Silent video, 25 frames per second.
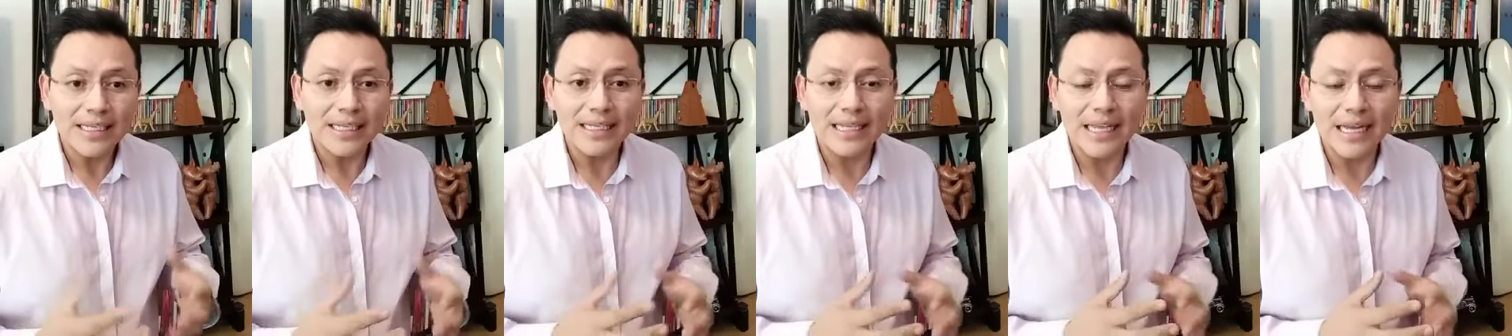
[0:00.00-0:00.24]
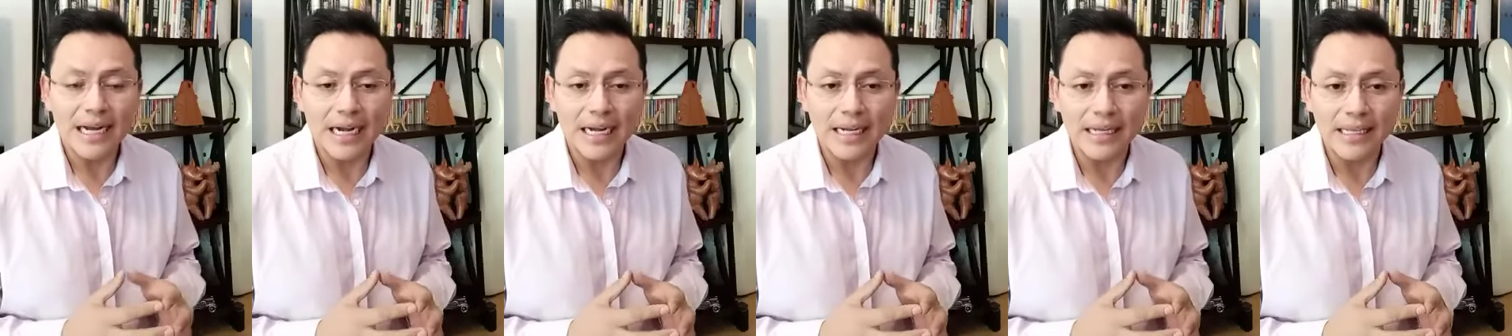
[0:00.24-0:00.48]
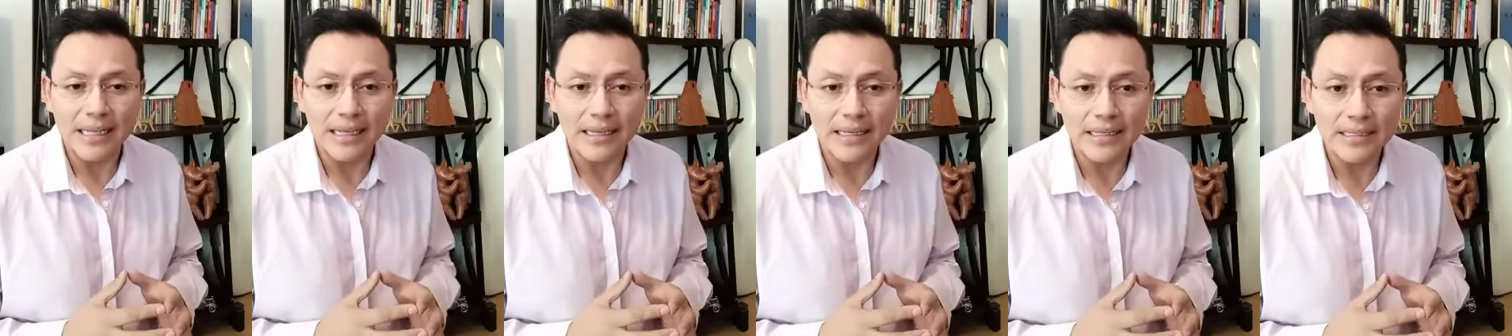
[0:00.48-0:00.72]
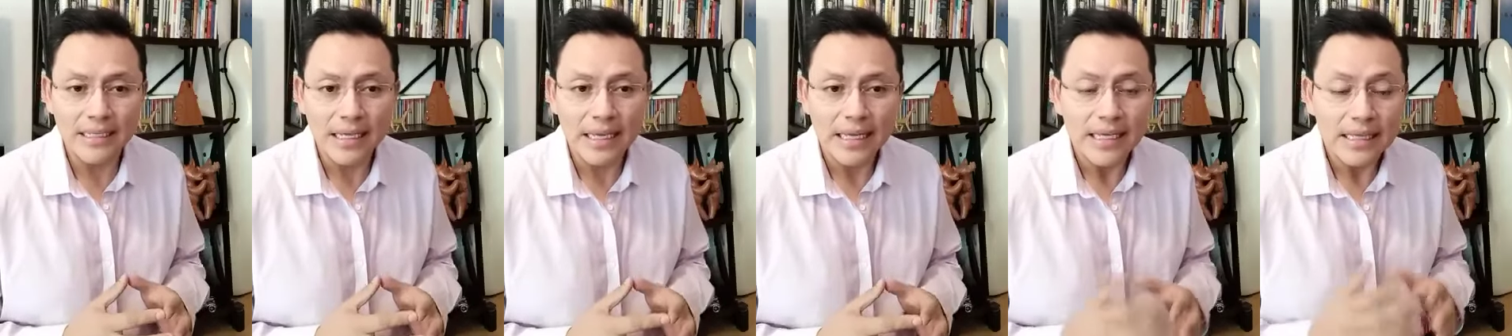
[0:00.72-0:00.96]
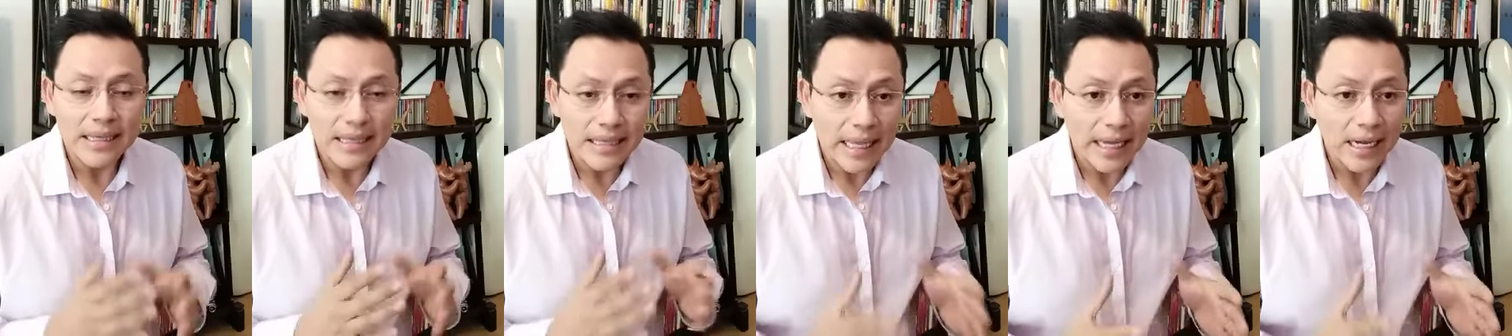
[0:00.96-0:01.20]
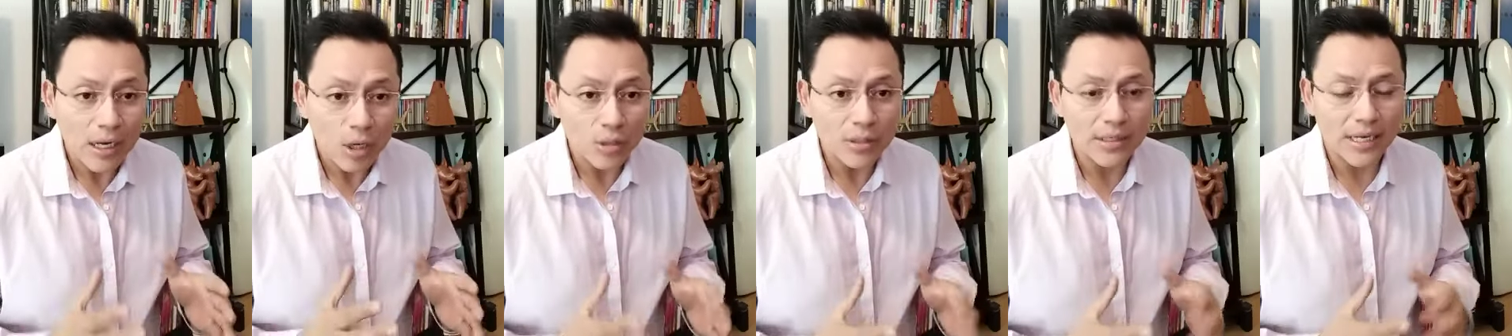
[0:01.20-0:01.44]
generalidades
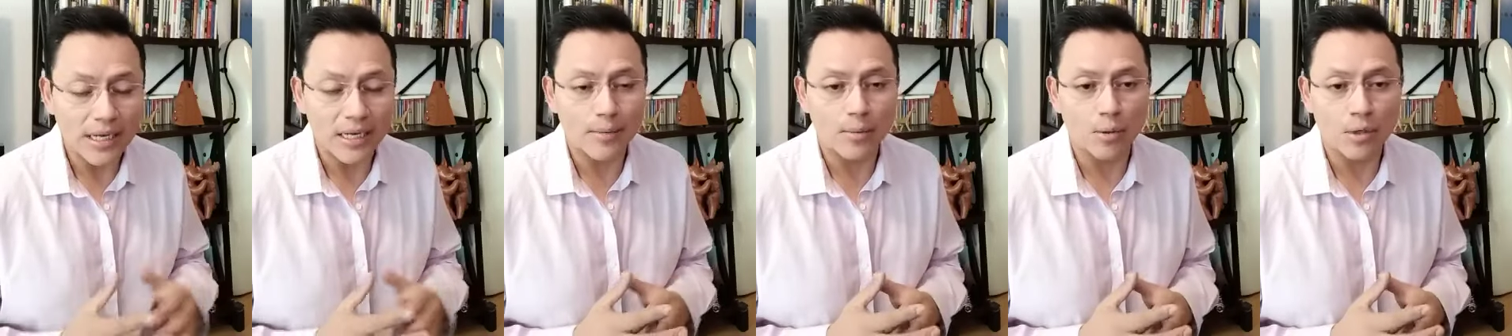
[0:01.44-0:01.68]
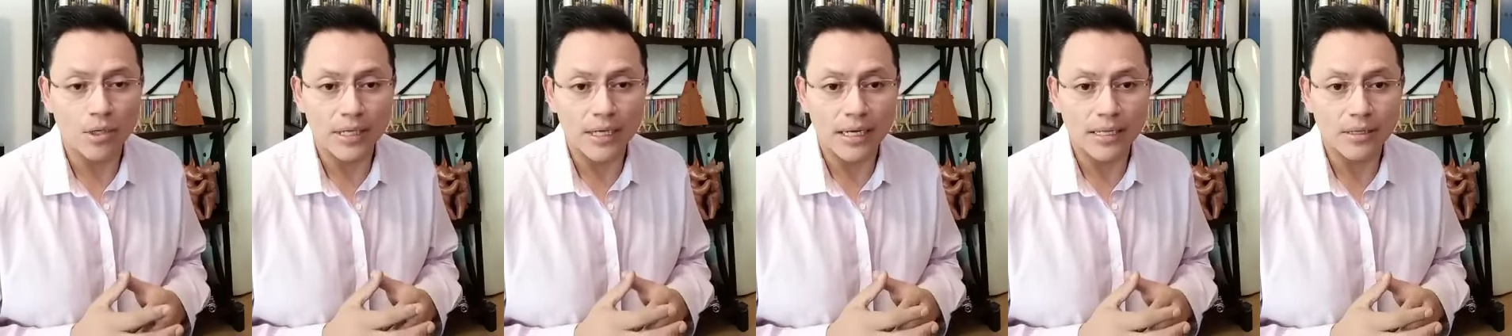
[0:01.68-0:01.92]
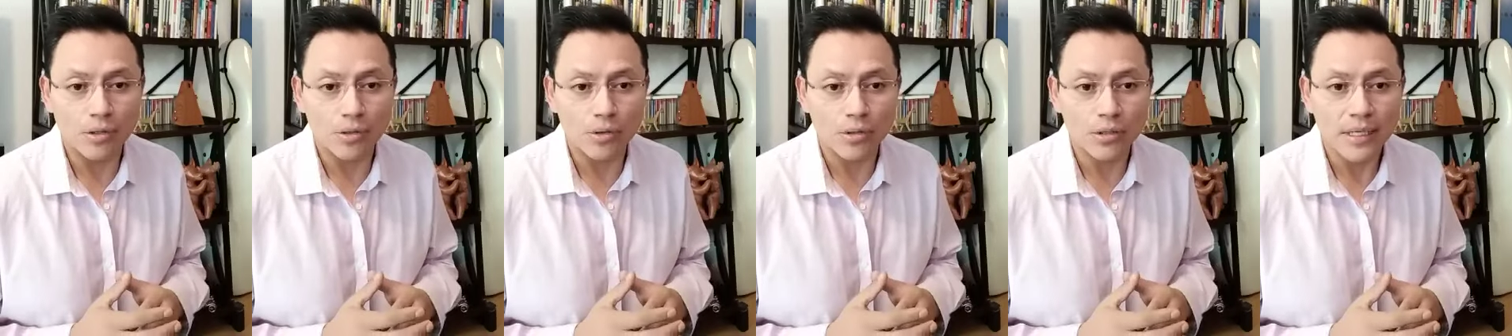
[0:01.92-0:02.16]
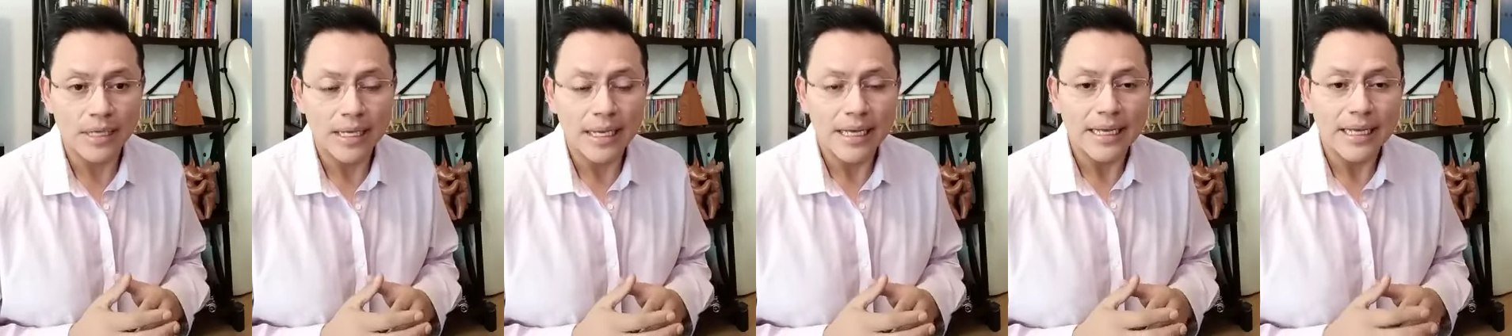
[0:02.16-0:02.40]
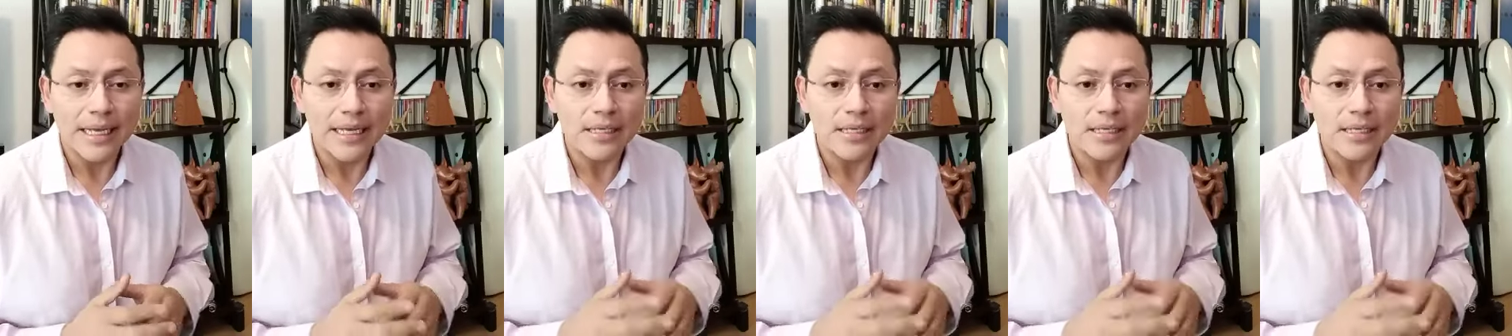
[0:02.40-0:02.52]
de los carbohidratos